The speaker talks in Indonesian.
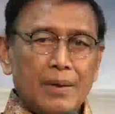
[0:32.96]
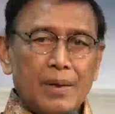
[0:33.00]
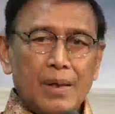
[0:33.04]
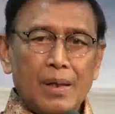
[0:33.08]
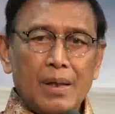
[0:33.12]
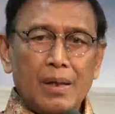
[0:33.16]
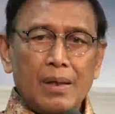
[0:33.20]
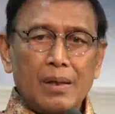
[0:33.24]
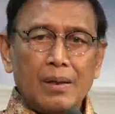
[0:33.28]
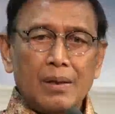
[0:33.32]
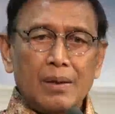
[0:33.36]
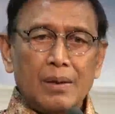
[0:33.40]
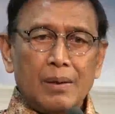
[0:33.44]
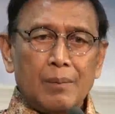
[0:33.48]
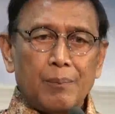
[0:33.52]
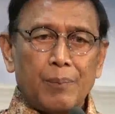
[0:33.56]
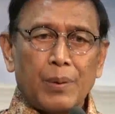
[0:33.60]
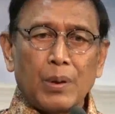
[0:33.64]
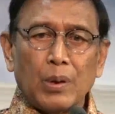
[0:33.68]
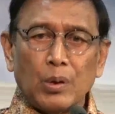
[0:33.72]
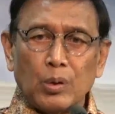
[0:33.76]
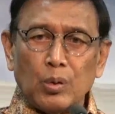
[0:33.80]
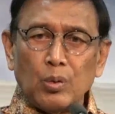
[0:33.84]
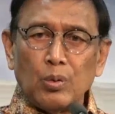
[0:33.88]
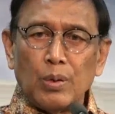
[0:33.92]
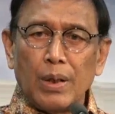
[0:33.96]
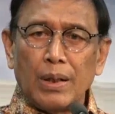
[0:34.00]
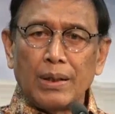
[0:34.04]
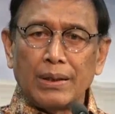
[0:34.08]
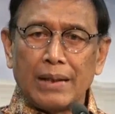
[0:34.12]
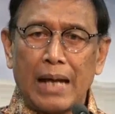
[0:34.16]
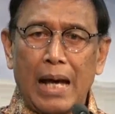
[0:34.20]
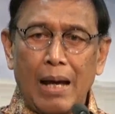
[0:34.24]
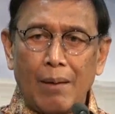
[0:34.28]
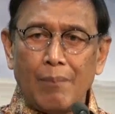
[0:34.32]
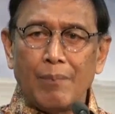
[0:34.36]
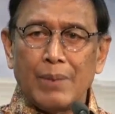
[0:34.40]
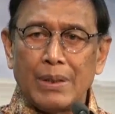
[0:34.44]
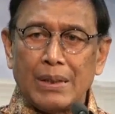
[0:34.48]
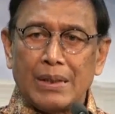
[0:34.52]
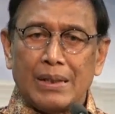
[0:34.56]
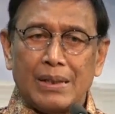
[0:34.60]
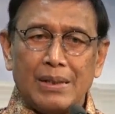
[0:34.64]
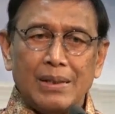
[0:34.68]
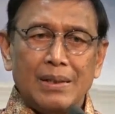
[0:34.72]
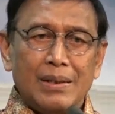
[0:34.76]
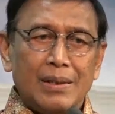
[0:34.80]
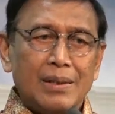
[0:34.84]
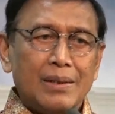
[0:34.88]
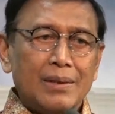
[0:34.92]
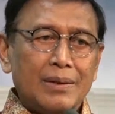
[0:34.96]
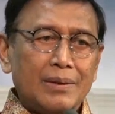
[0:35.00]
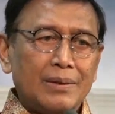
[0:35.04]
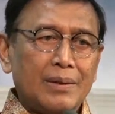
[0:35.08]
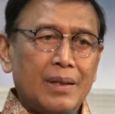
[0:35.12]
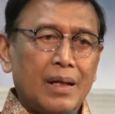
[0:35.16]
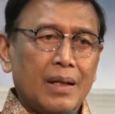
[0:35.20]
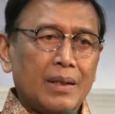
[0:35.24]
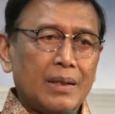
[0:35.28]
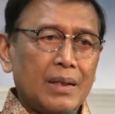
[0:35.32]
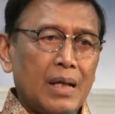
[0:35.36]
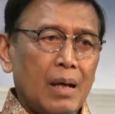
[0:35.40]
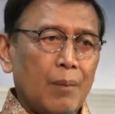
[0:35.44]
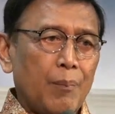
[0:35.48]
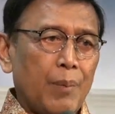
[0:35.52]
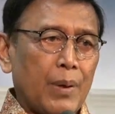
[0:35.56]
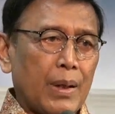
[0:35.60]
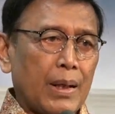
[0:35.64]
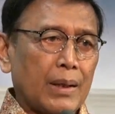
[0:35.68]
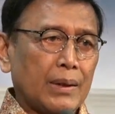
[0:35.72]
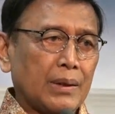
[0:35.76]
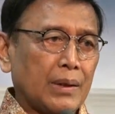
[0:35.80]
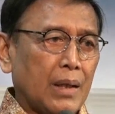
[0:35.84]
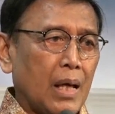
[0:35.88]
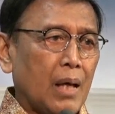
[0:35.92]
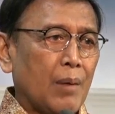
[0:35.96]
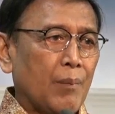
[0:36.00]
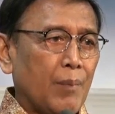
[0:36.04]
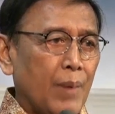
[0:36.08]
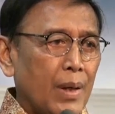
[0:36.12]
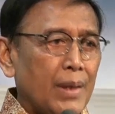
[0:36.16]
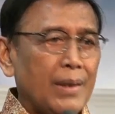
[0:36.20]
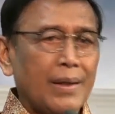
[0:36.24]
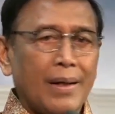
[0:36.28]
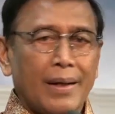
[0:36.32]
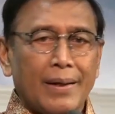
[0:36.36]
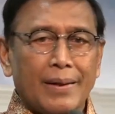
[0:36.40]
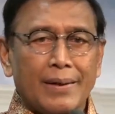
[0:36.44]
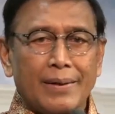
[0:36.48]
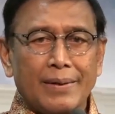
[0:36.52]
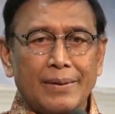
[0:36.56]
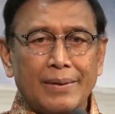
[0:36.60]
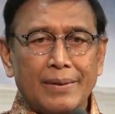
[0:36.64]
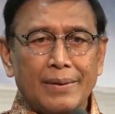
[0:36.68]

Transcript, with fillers: Ya, perhitungan kami dari aparat keamanan